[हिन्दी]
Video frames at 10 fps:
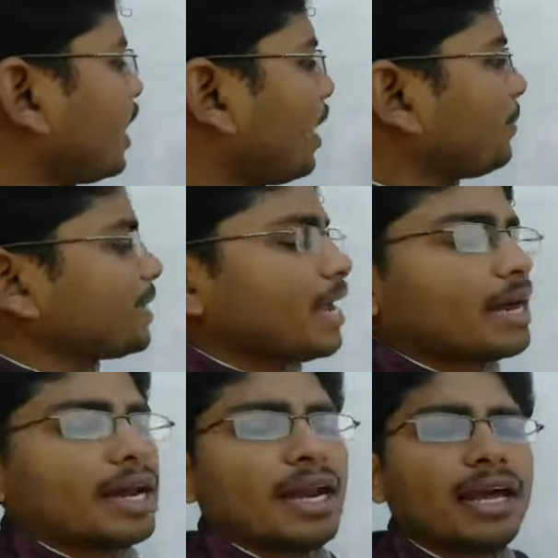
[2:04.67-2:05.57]
यहाँ पे क्या
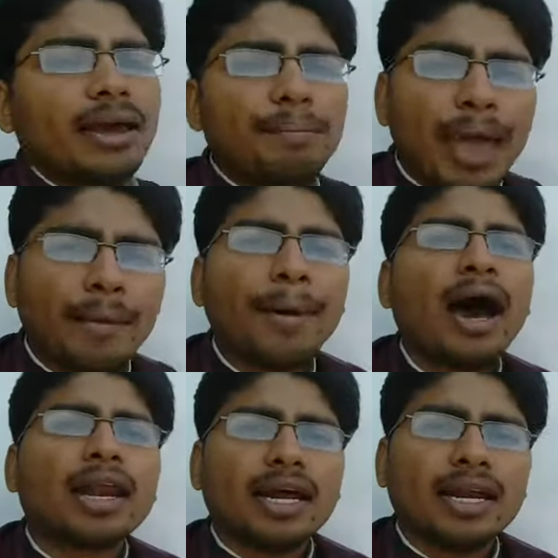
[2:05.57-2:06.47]
करने लगे
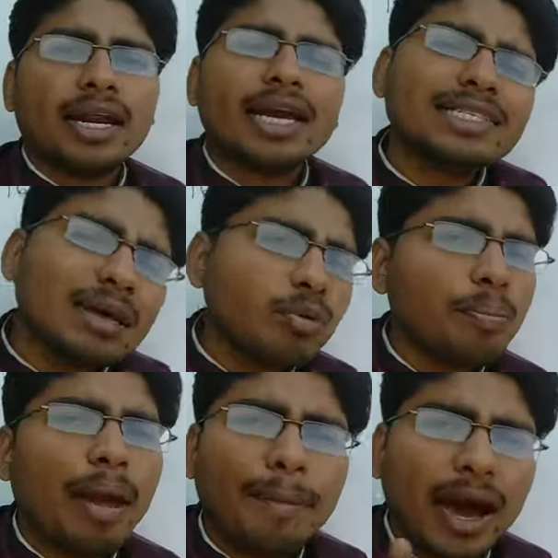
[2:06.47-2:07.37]
व्यापार करने लगे सब
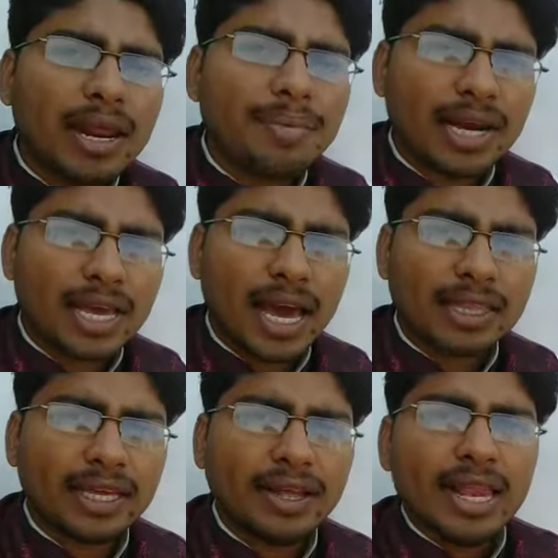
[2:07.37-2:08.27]
लोग व्यापारी बन के
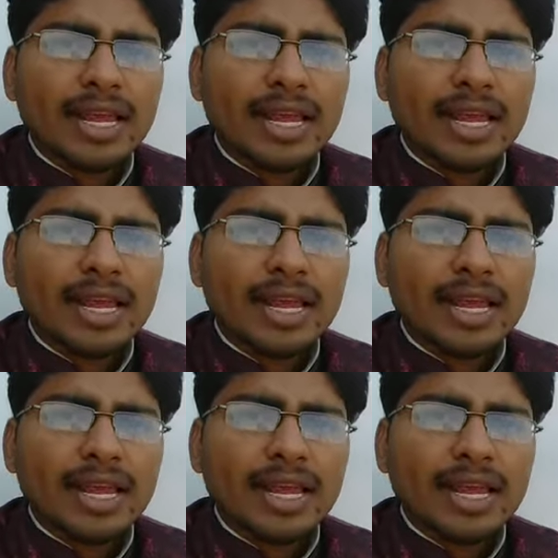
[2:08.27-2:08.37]
आए थे